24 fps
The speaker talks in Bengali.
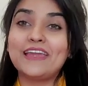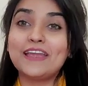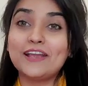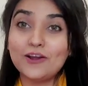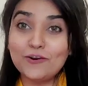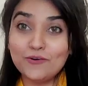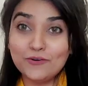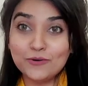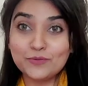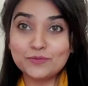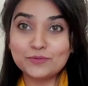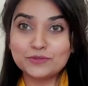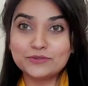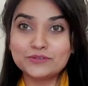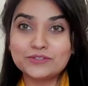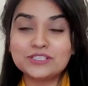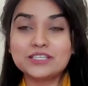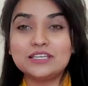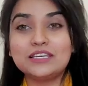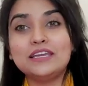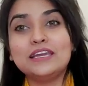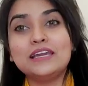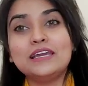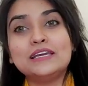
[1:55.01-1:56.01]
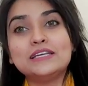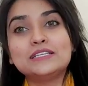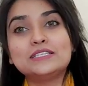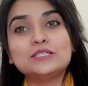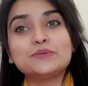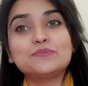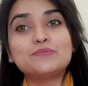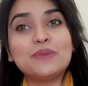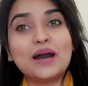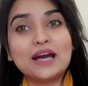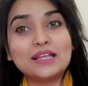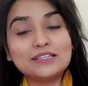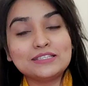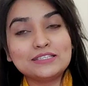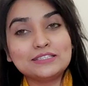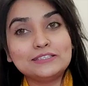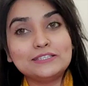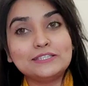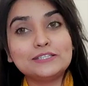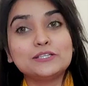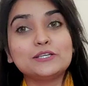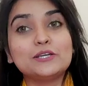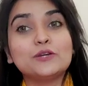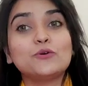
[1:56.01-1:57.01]
এ কারণে বলছি যে
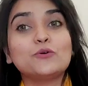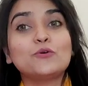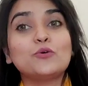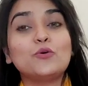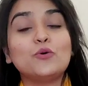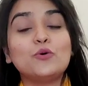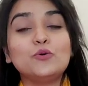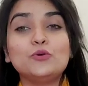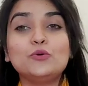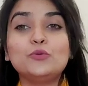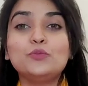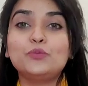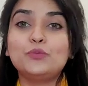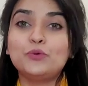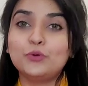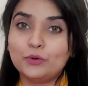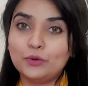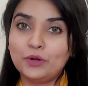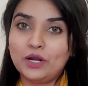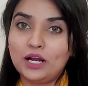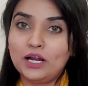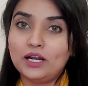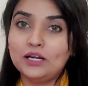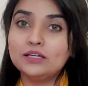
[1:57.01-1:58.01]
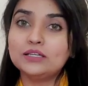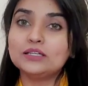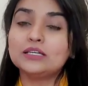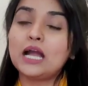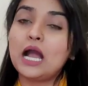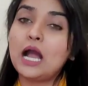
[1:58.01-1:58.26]
বাচ্চাদেরকে কোনো প্রকার